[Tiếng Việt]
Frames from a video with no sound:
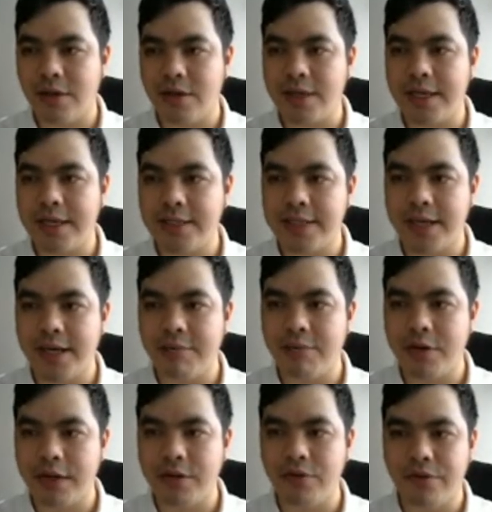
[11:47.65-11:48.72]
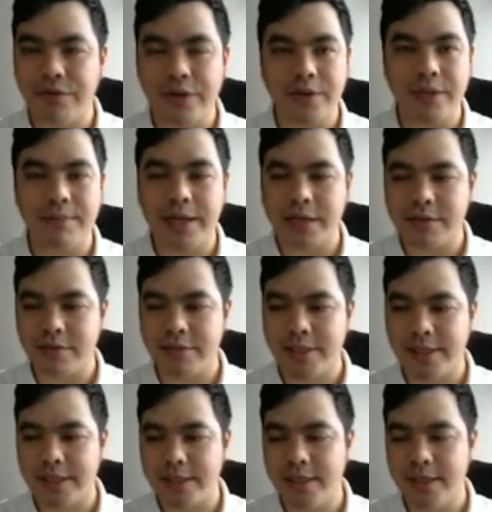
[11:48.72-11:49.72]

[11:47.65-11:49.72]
có thể sẽ là một cái cổ phiếu tiềm năng trong thời gian